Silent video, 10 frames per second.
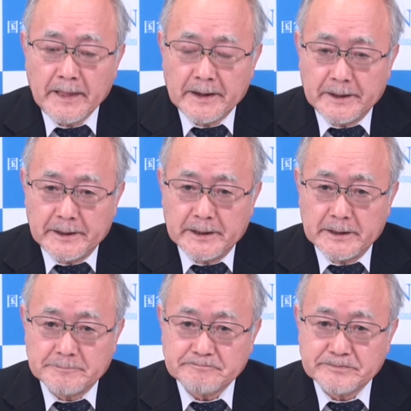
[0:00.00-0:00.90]

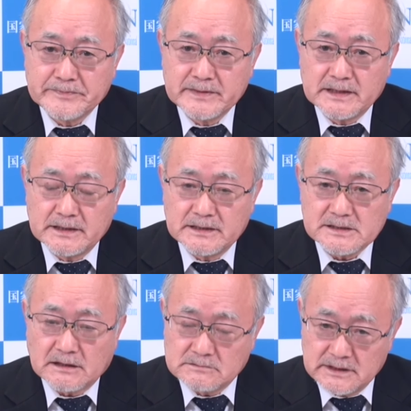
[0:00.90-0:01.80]
えー、
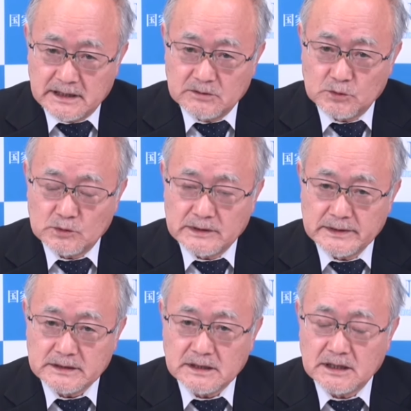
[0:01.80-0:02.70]
昨年行わ
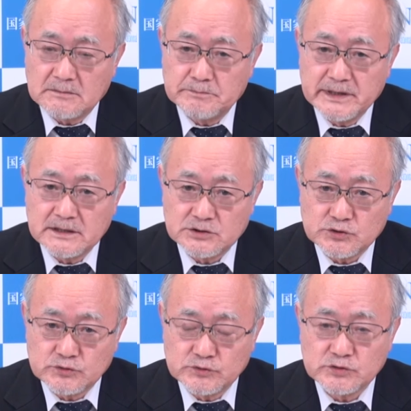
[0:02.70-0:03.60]
れた米
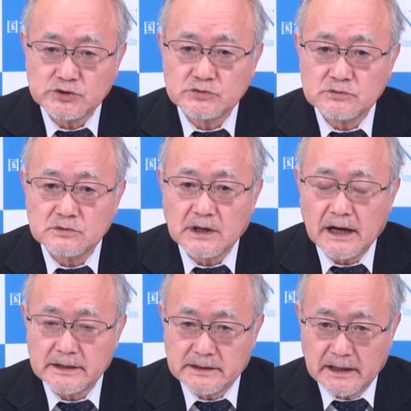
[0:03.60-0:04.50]
中首脳
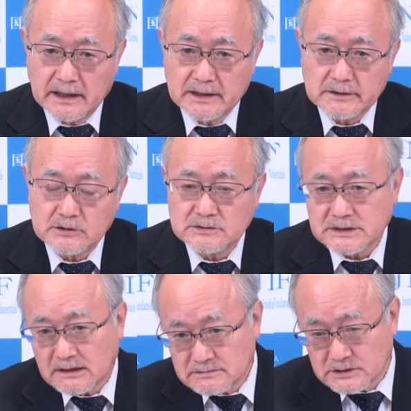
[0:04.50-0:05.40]
会談これは
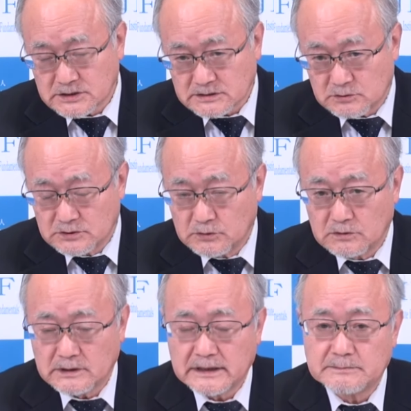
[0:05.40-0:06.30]
サンフランシスコで
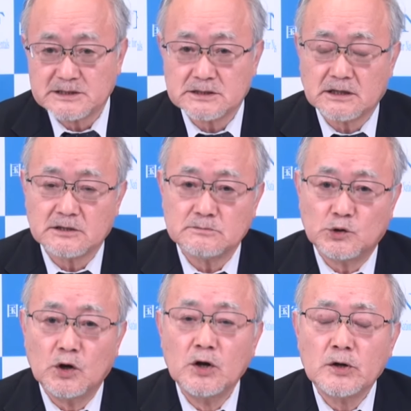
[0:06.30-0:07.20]
行われましたけれど
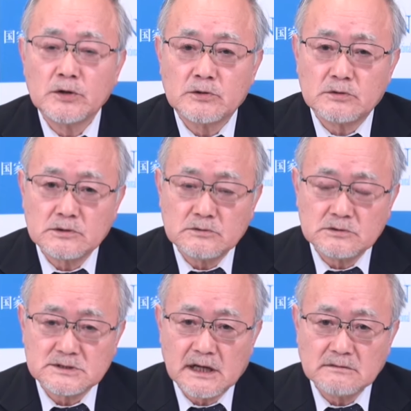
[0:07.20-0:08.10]
もこれ
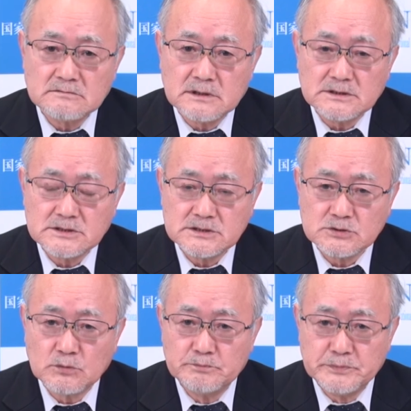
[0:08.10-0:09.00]
を
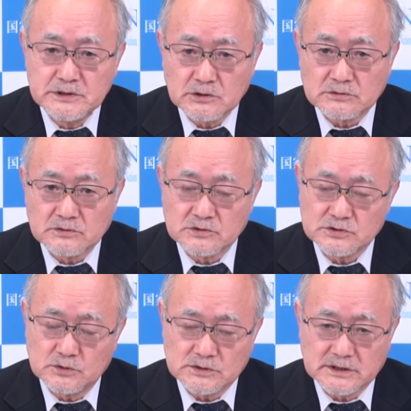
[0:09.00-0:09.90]
サンフランシスコビジョンと
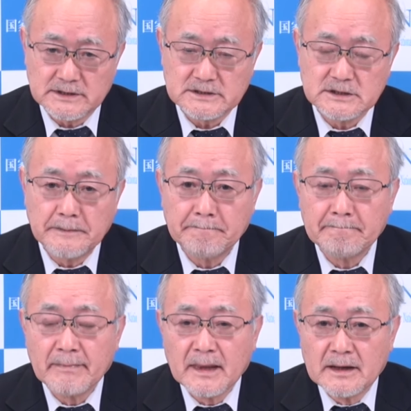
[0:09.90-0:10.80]
称してですね、
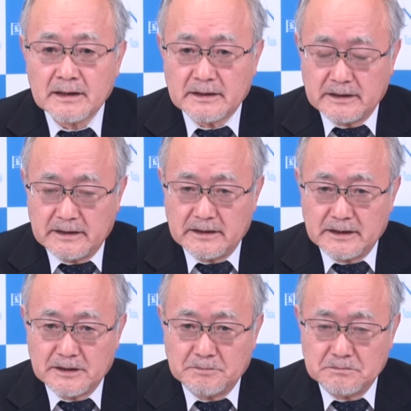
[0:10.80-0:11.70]

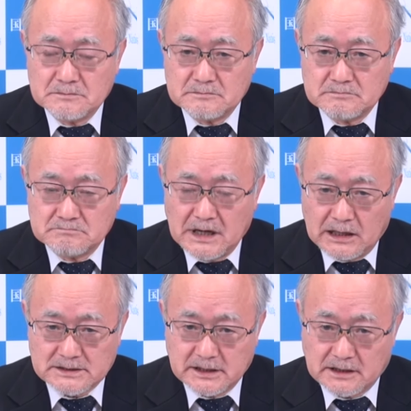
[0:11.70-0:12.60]
えー、
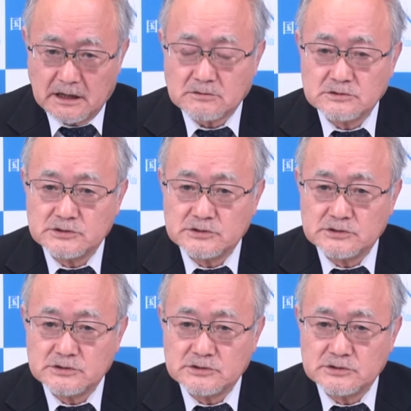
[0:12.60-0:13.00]
まあ、せっかく